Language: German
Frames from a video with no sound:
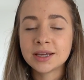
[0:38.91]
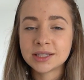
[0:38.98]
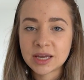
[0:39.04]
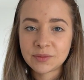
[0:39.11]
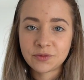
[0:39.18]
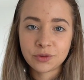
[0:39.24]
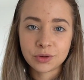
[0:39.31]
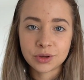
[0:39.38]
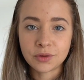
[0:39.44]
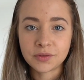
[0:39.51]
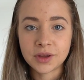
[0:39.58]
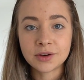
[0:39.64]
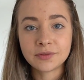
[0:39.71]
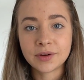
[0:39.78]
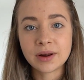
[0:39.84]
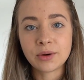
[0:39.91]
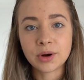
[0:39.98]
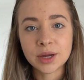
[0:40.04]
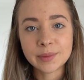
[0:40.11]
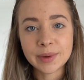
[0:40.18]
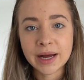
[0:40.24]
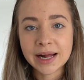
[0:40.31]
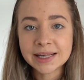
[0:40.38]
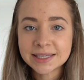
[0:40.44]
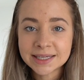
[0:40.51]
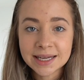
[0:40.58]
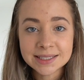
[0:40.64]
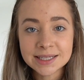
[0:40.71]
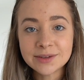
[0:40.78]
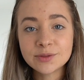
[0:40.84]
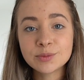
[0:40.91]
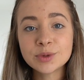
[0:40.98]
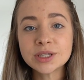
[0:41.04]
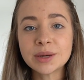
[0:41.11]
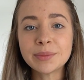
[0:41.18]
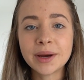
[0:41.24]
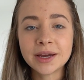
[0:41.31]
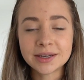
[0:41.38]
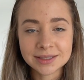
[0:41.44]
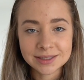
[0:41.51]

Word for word: ich habe für euch auf jeden Fall auch immer Alternativen mit dabei,